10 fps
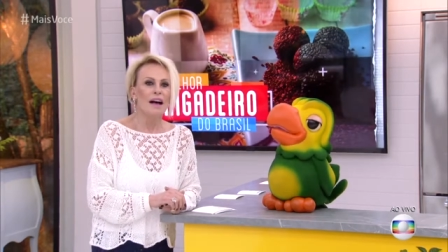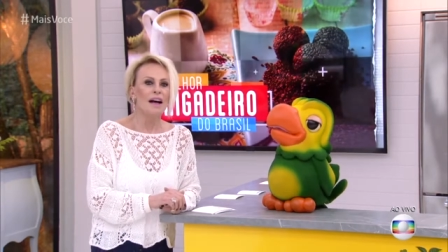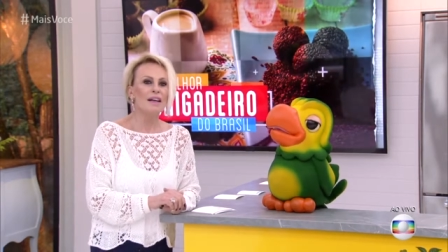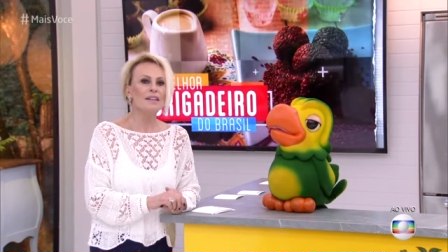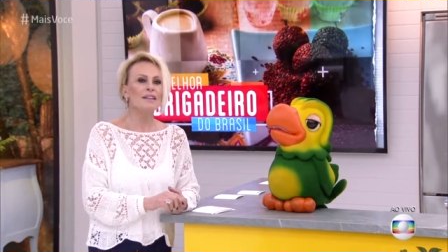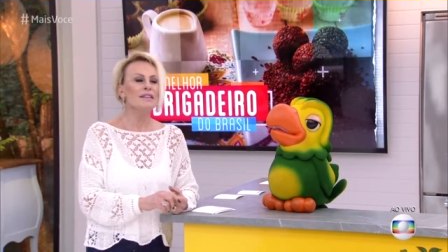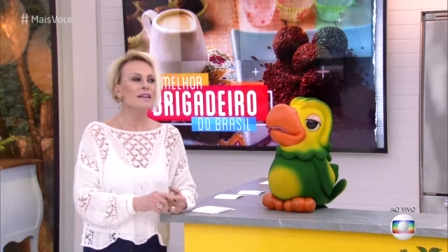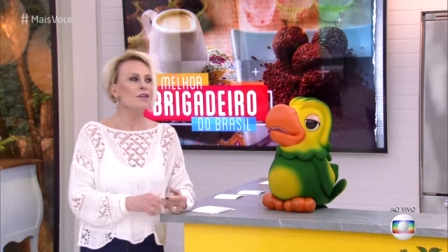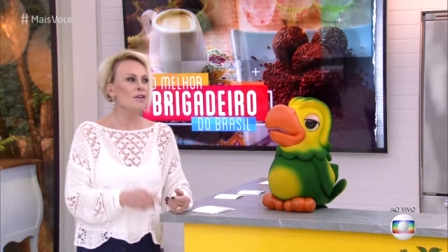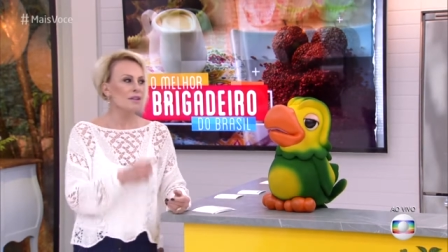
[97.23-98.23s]
Aí,
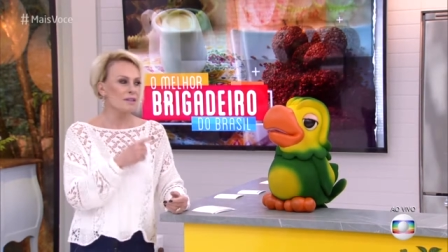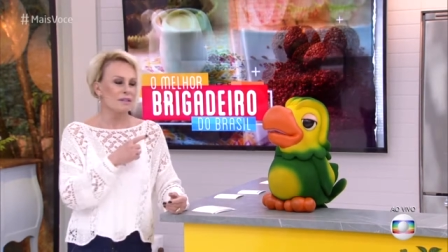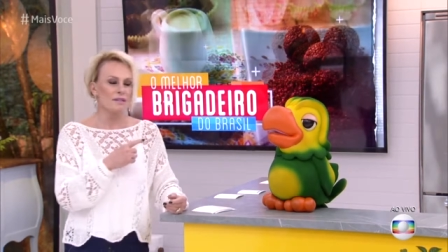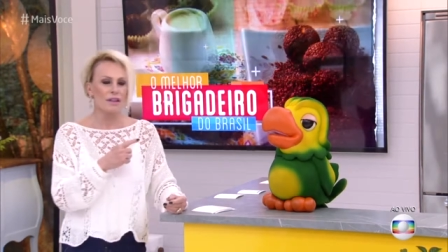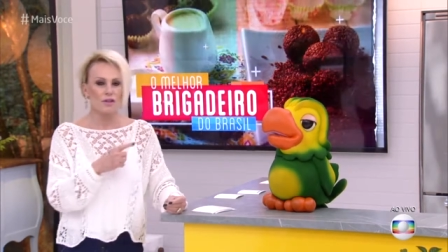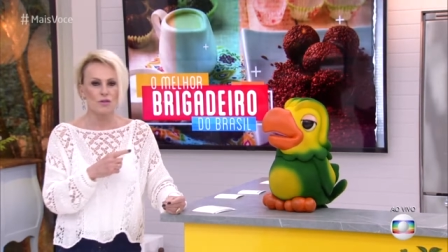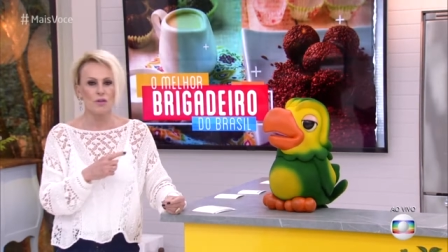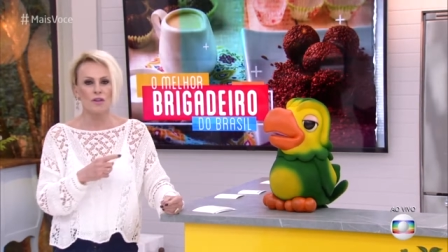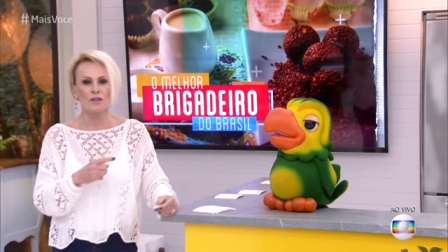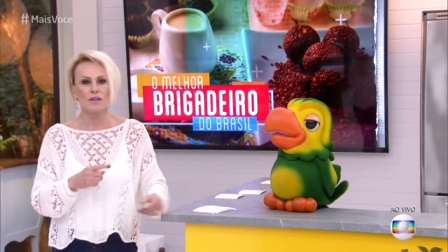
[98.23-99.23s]
na hora da
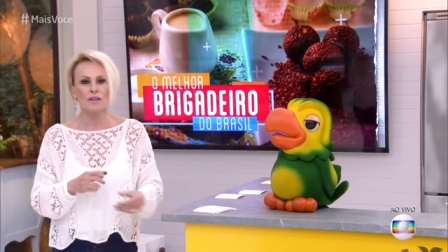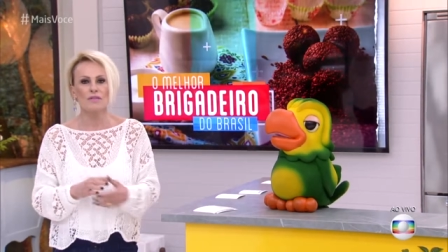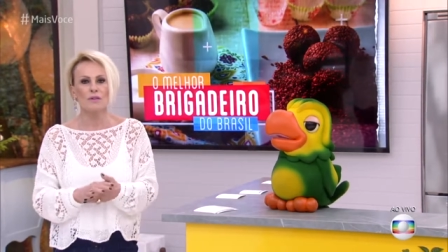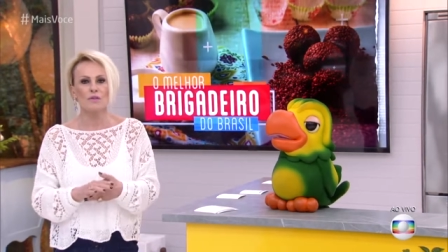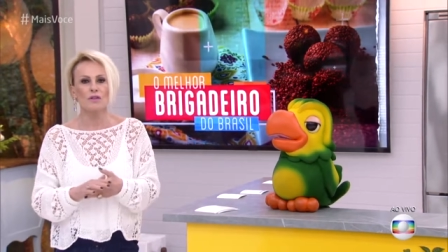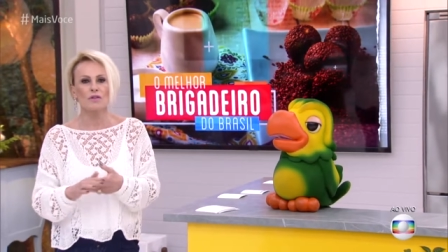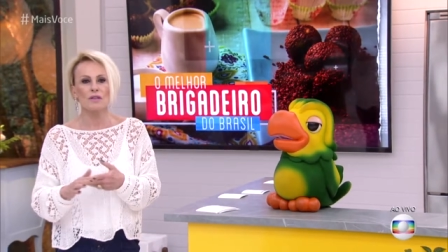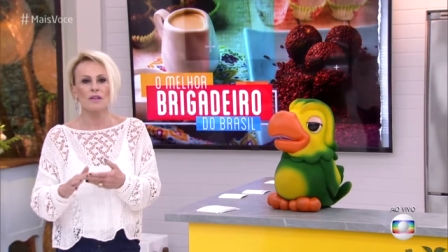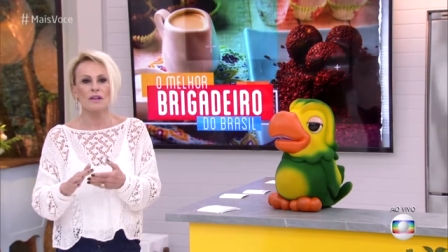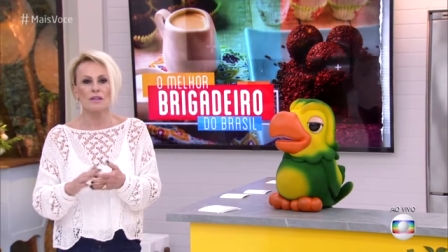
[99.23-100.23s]
escolha, nós levamos em
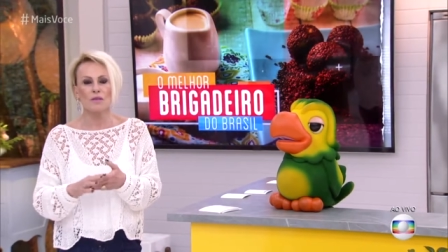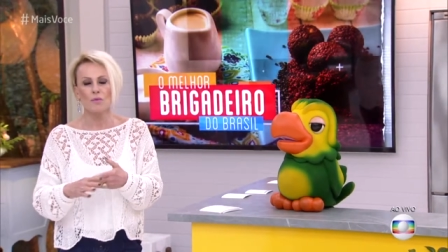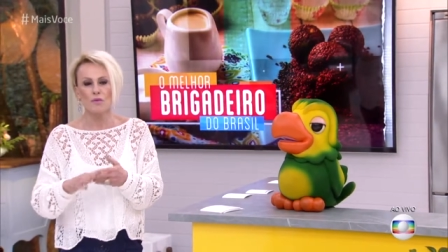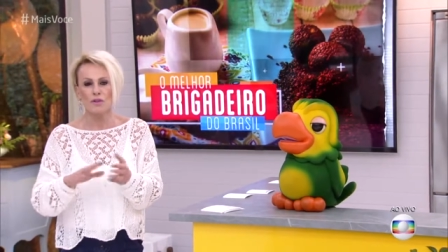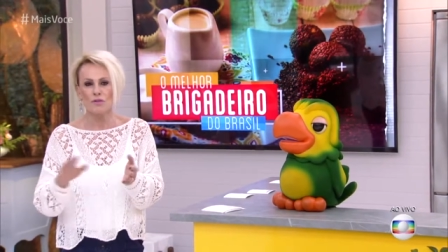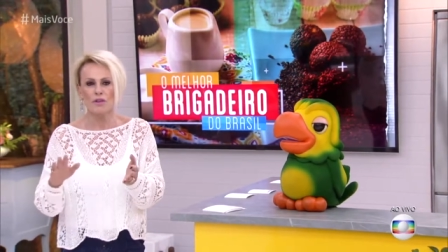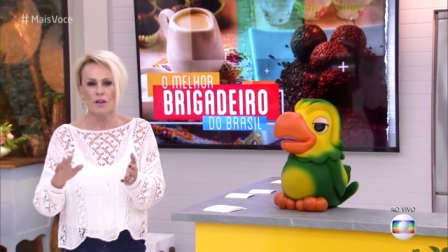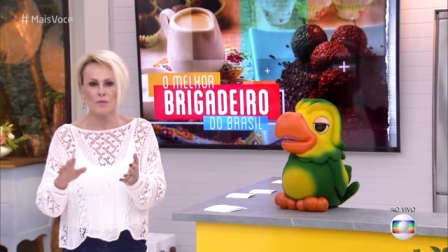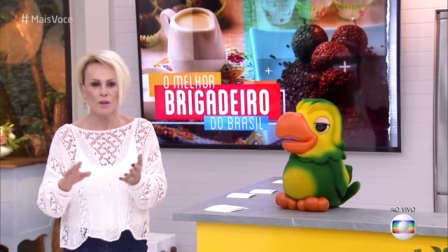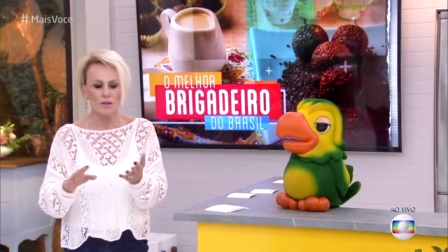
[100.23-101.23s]
consideração uma porção de
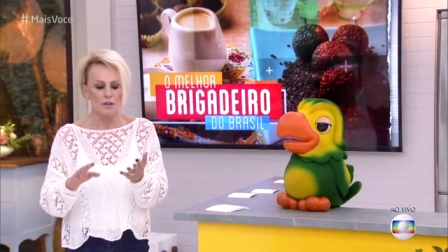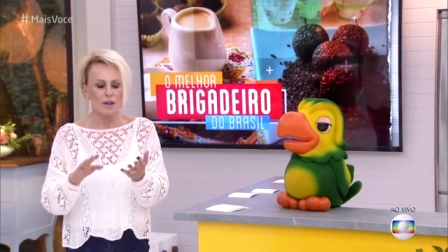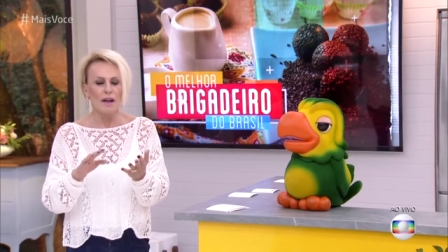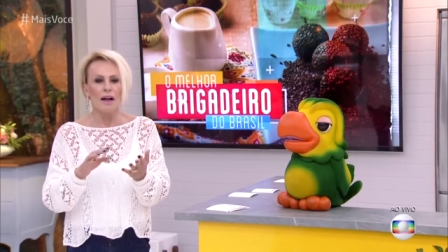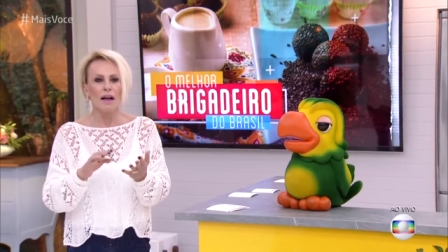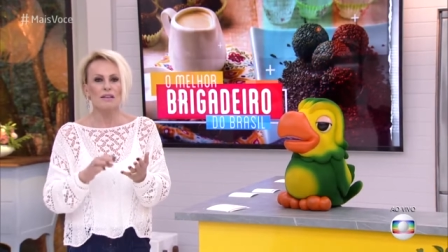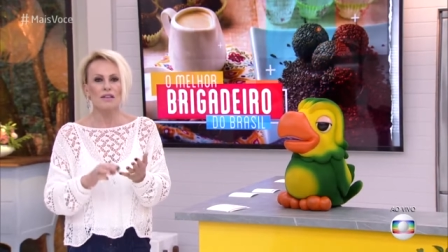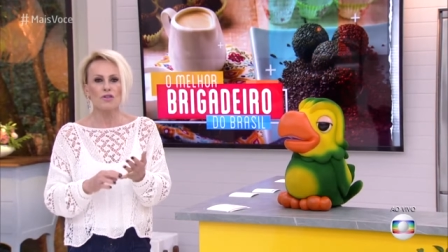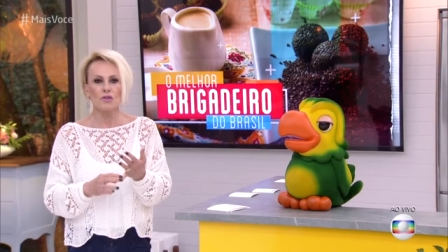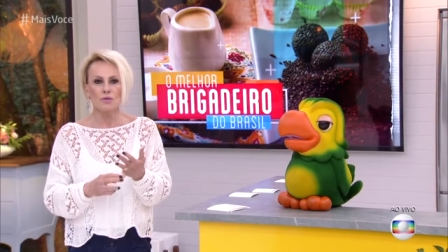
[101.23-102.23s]
elementos: a
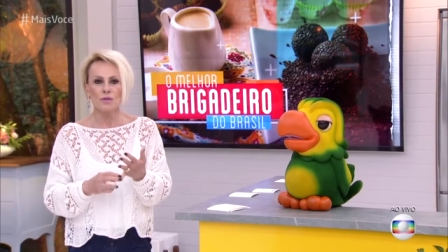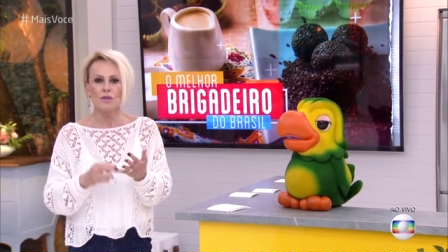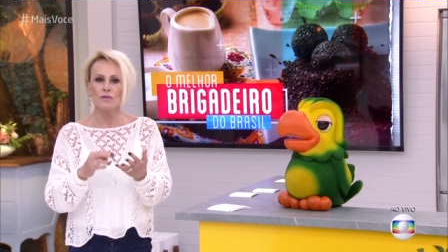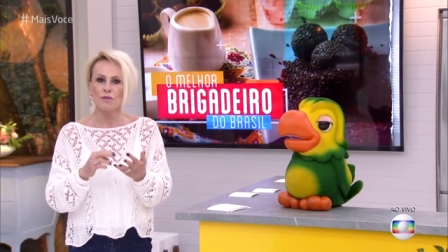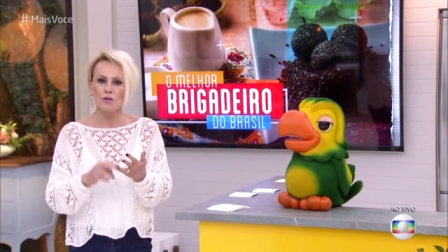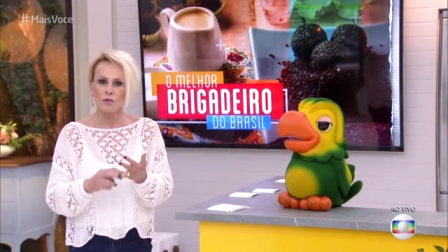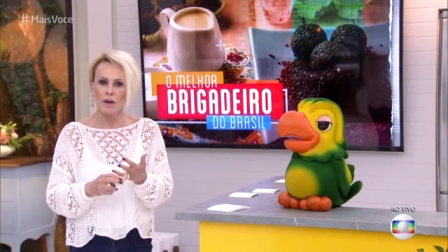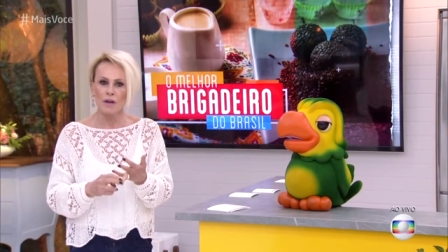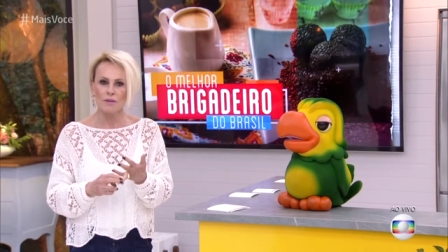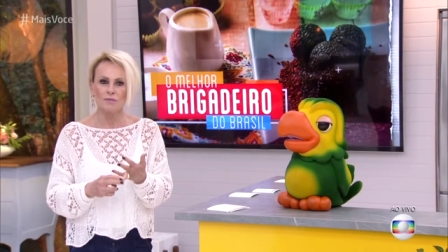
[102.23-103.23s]
textura, o
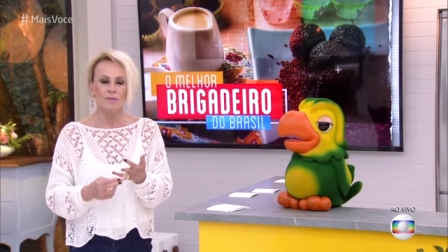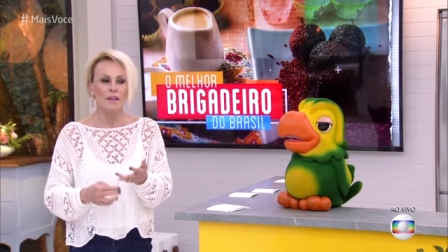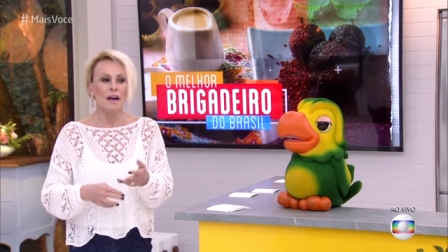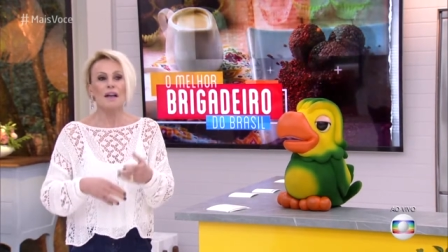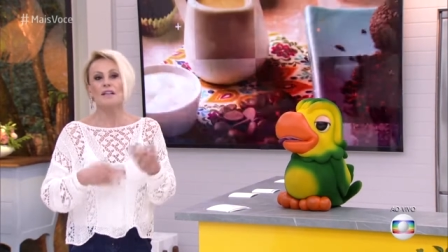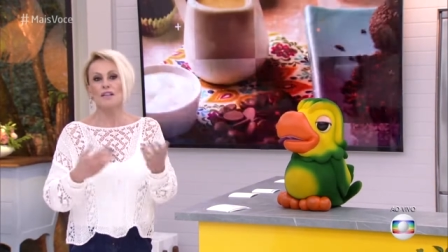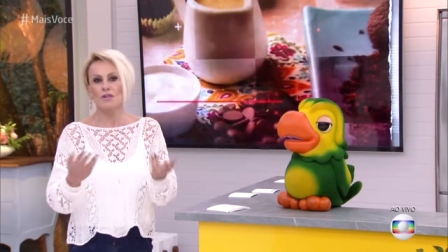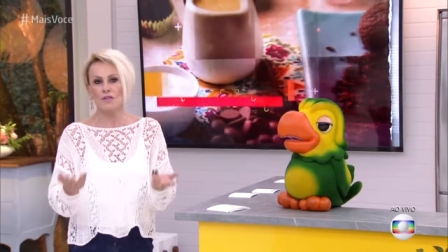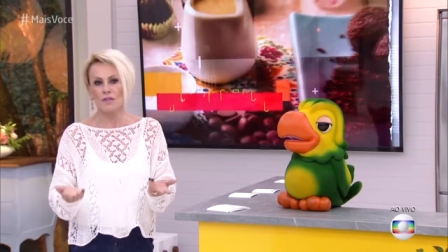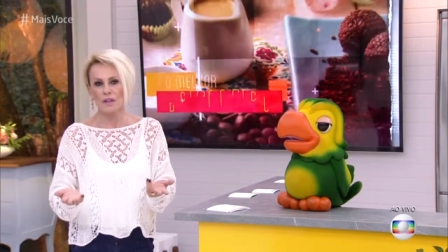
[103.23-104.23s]
visual, a
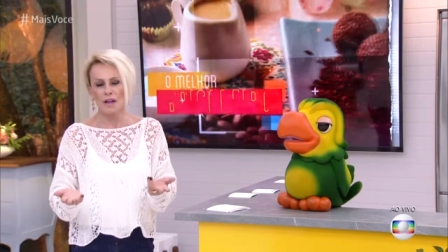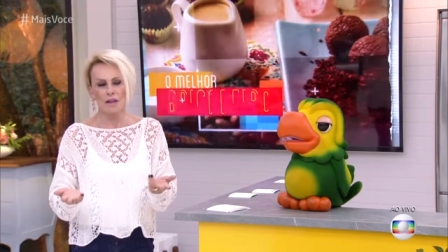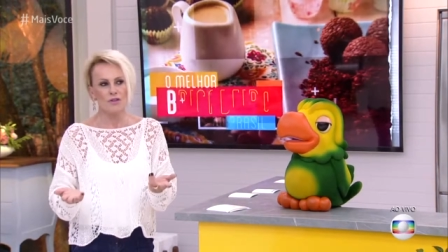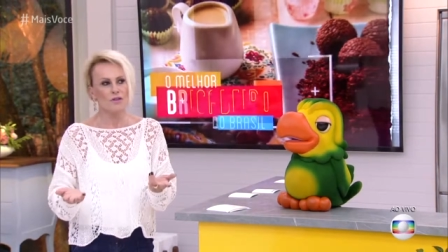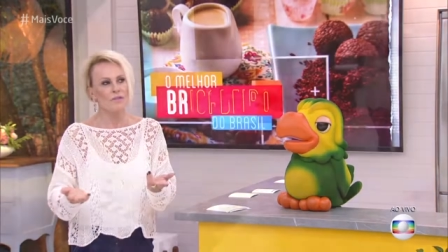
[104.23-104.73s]
criatividade